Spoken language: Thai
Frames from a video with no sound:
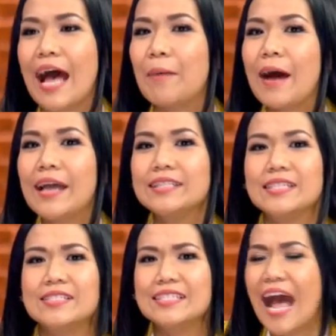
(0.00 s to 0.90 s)
มันสามารถที่
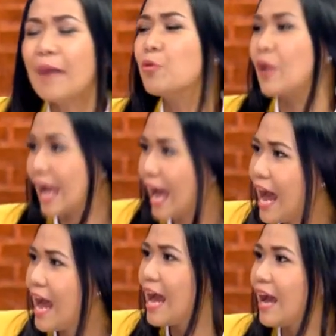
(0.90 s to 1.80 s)
จะสร้างมูล
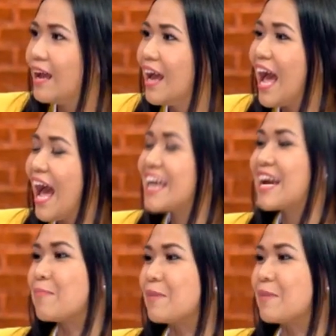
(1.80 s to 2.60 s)
ค่าให้